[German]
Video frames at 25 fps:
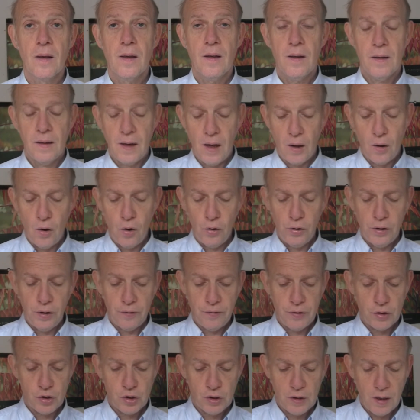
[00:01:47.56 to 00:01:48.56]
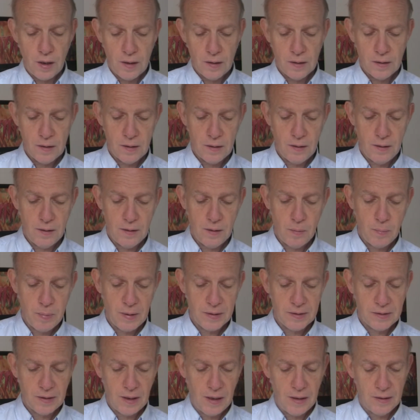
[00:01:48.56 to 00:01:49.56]
Darunter verstand äh, die
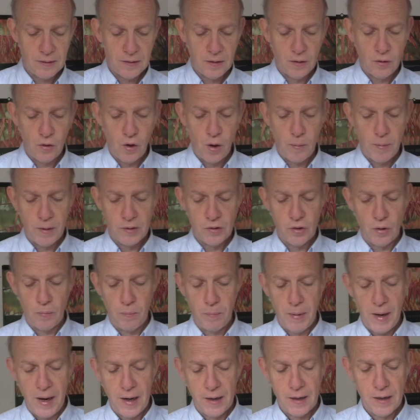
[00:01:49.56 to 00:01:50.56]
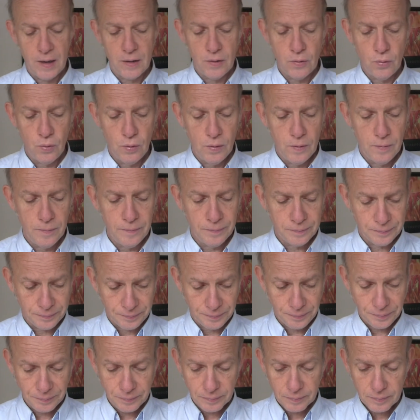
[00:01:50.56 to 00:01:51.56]
Patientin Norma Jean Baker nun,
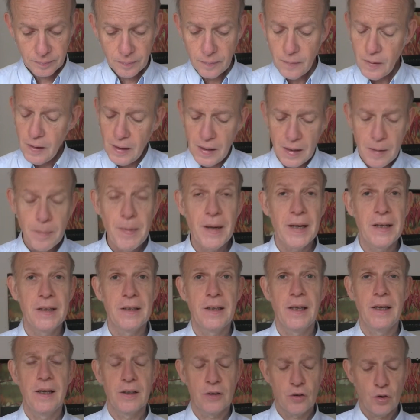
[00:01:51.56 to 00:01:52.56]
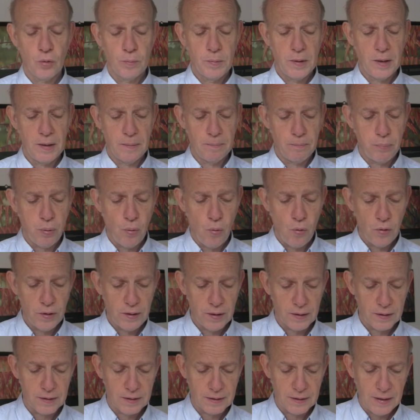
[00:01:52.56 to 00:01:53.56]
immerhin ging es um den Po
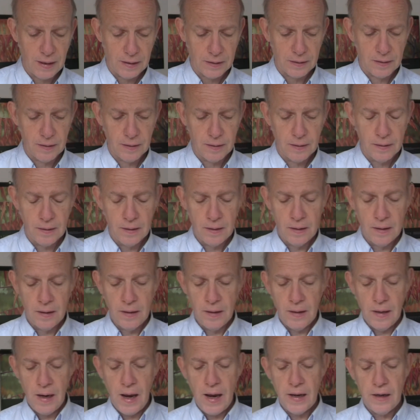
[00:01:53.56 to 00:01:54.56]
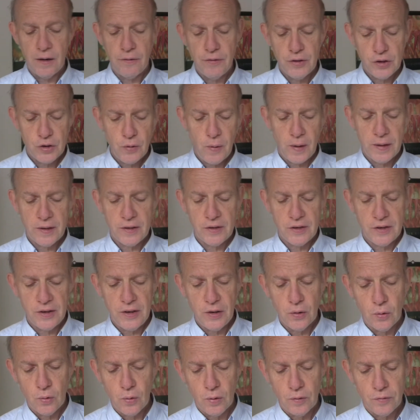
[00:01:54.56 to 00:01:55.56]
ihres Gatten, eine
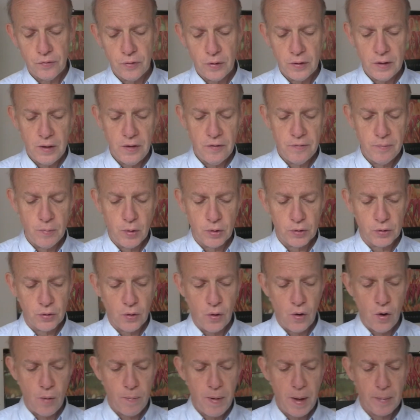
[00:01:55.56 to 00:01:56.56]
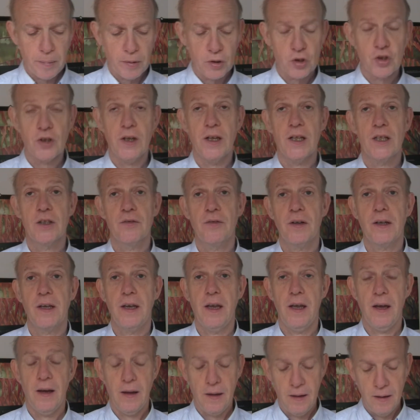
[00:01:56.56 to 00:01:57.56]
Visualisierung von Yves Montand beim
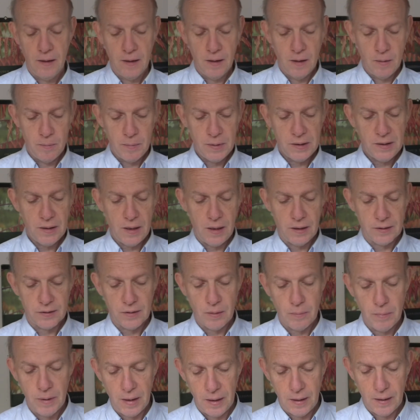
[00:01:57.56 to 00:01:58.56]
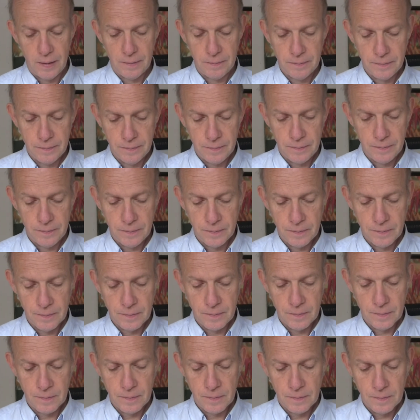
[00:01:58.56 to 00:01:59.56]
Geschlechtsverkehr mit Arthur Miller.
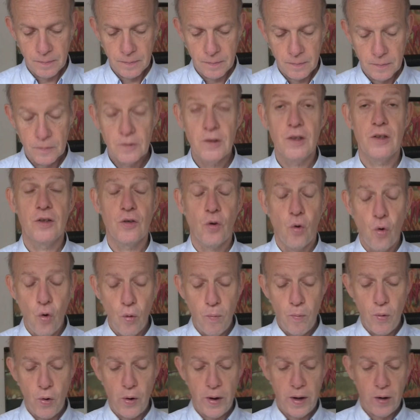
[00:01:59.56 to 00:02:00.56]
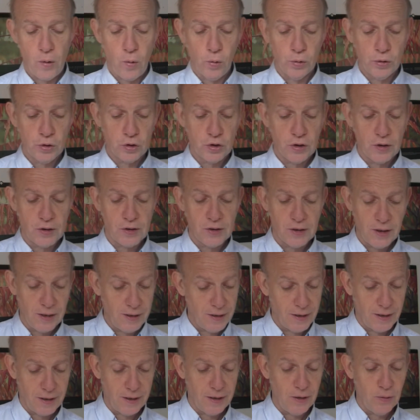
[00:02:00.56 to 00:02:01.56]
Diese homoerotische
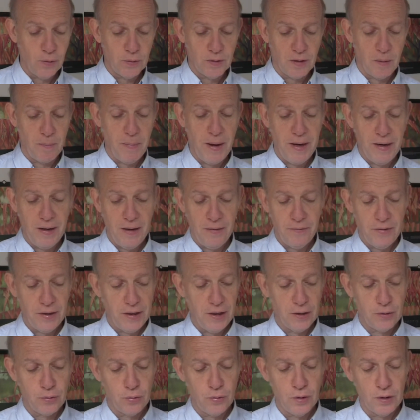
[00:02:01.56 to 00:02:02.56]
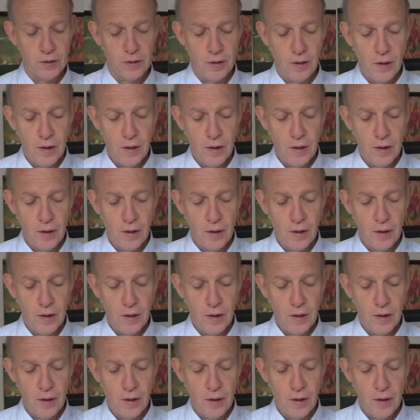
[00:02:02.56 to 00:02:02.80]
Szenerie unter Männern war natürlich